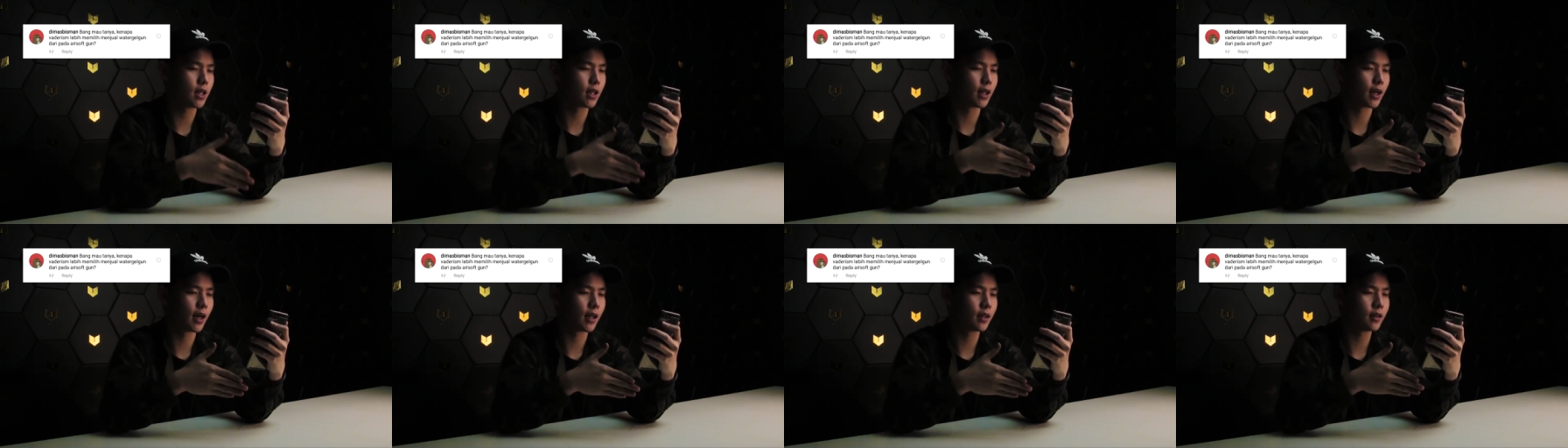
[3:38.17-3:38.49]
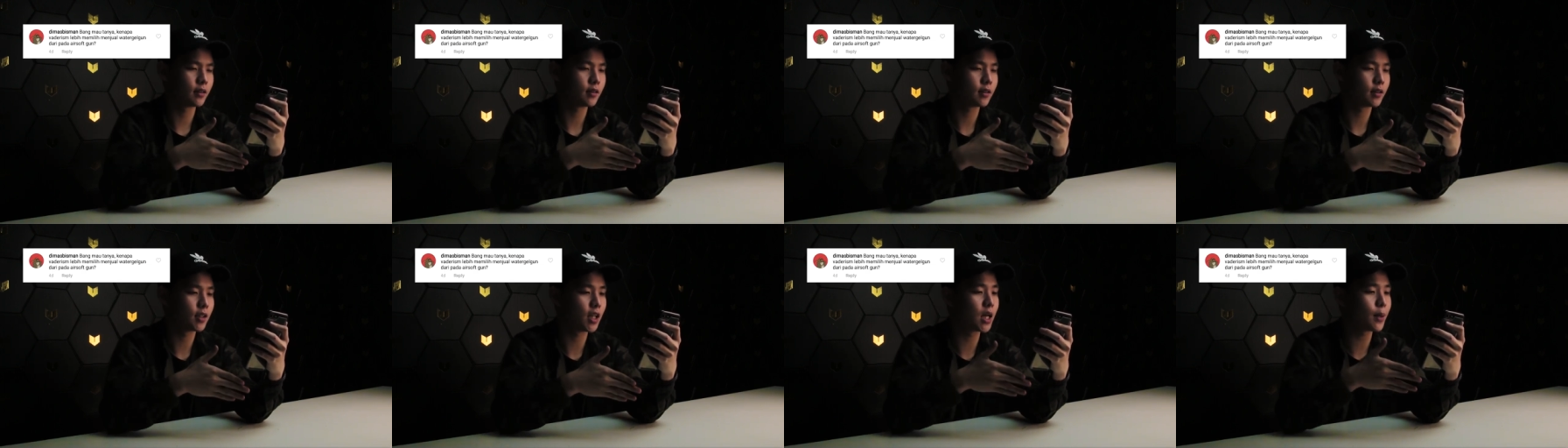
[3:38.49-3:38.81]
gel
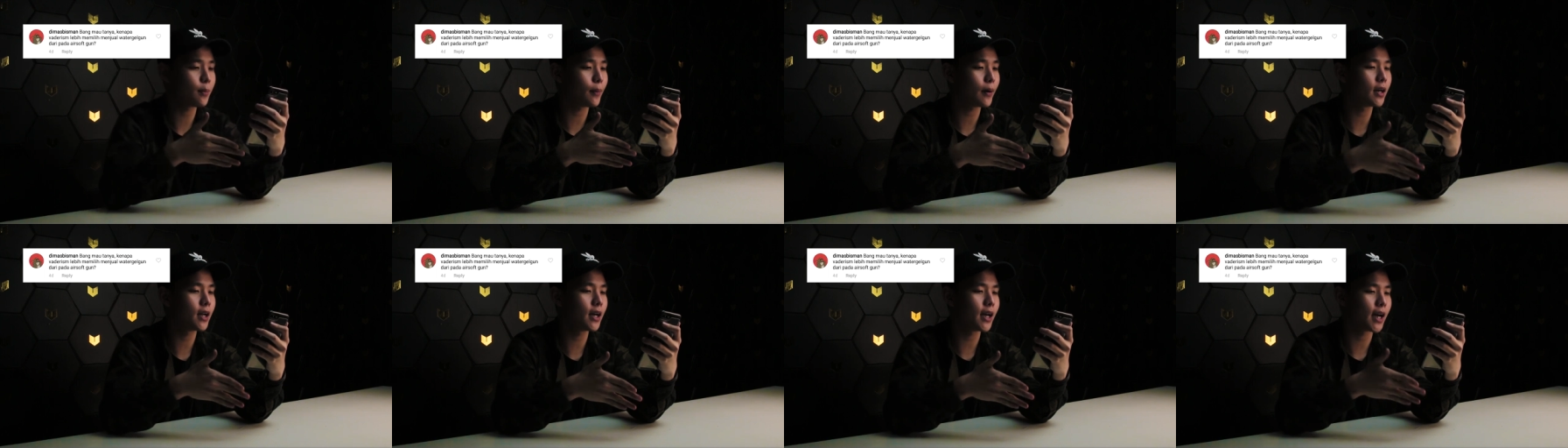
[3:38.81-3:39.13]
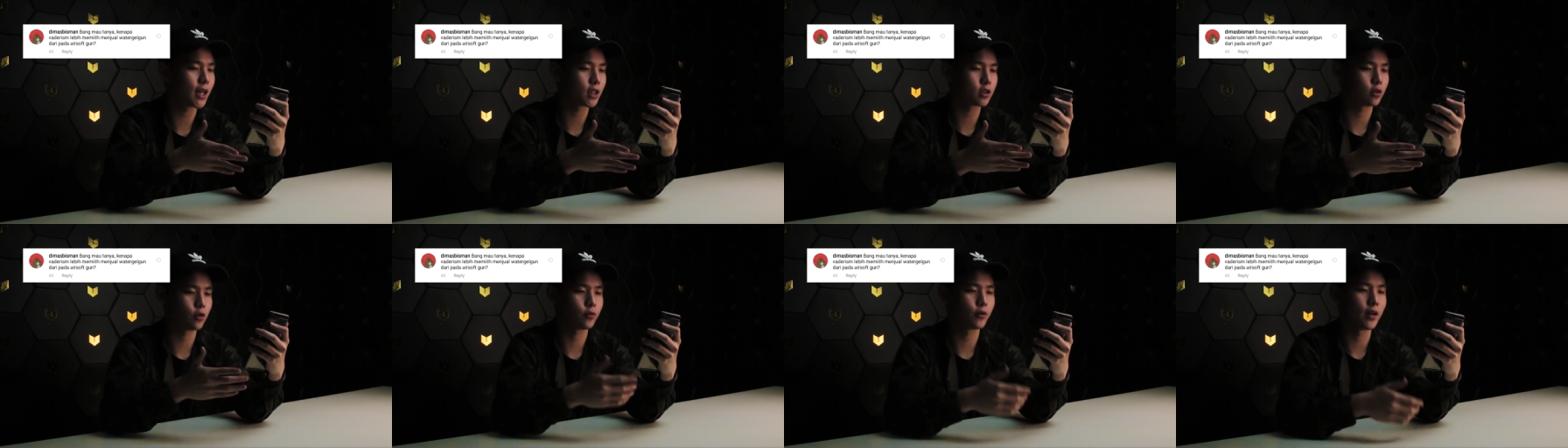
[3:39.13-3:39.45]
gun daripada
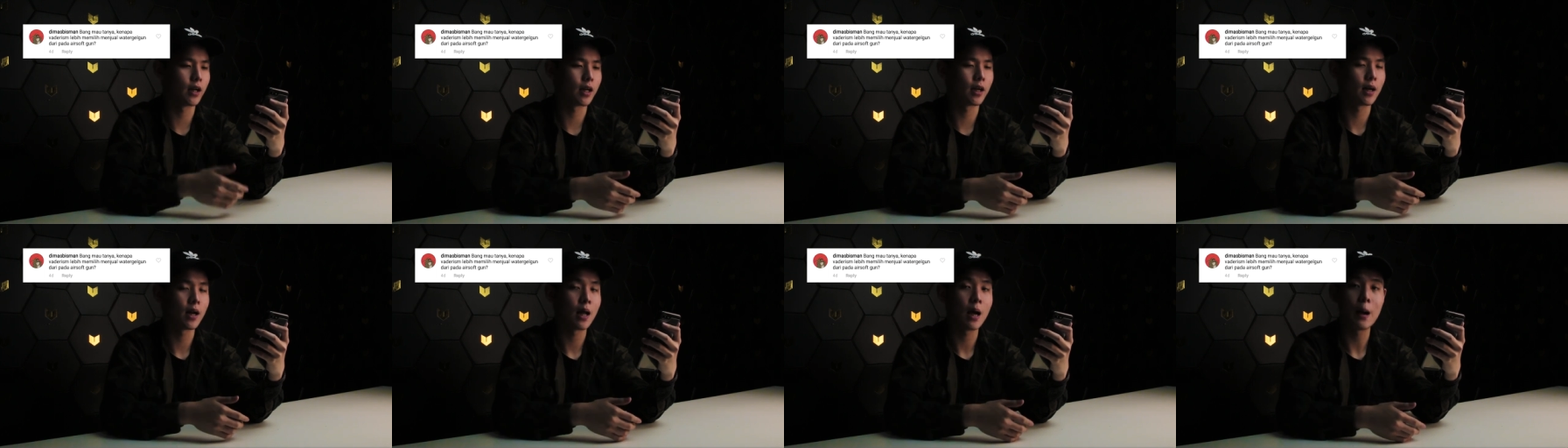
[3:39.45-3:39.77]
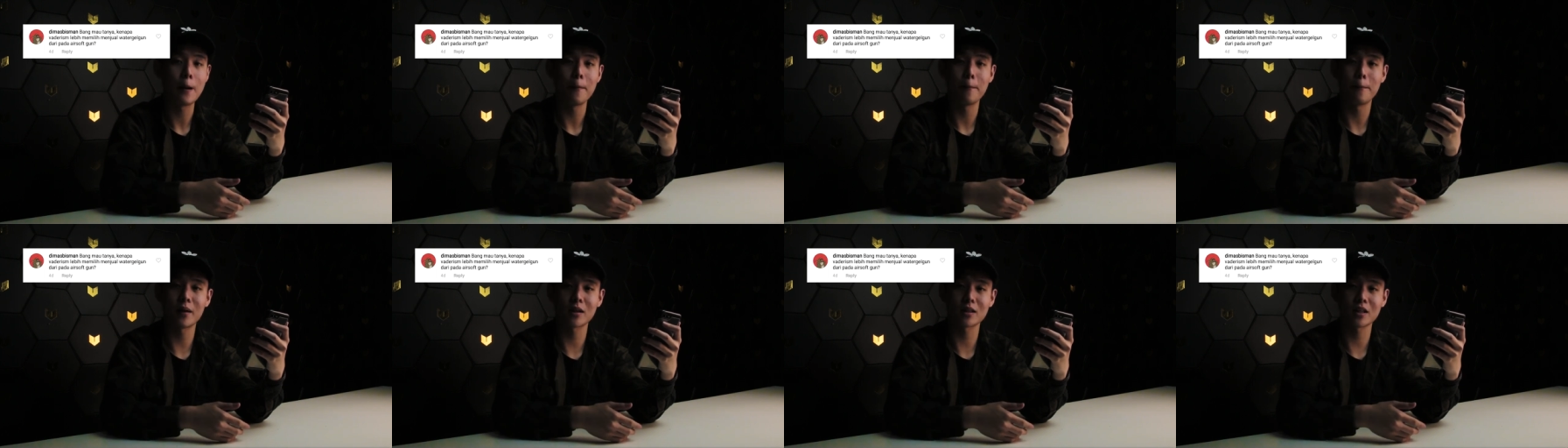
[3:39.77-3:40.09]
airsoft gun?
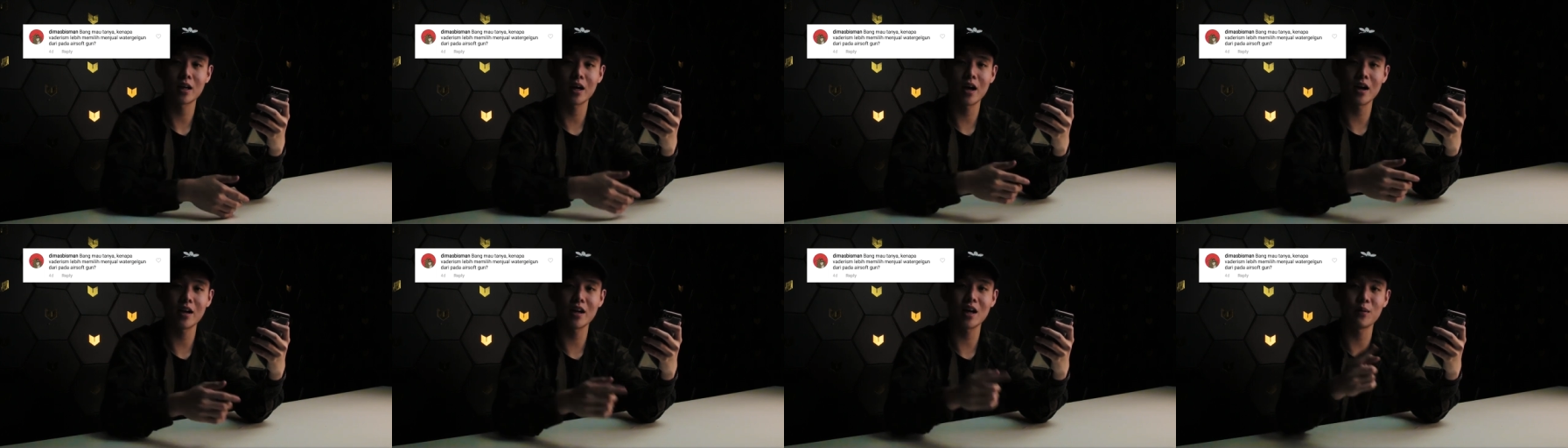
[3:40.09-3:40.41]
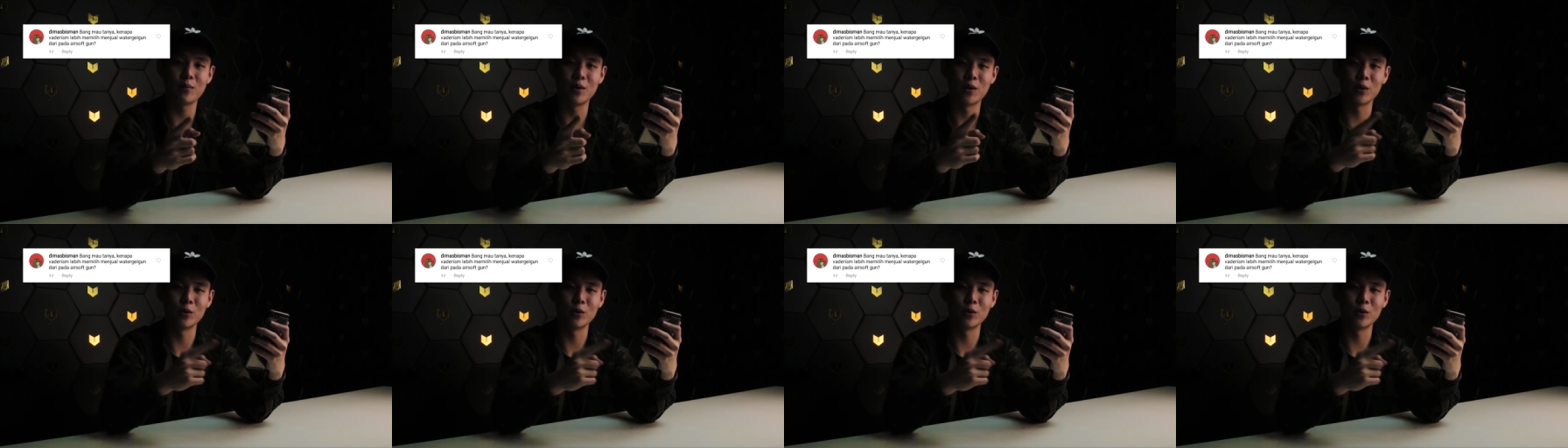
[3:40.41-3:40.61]
Pertanyaan yang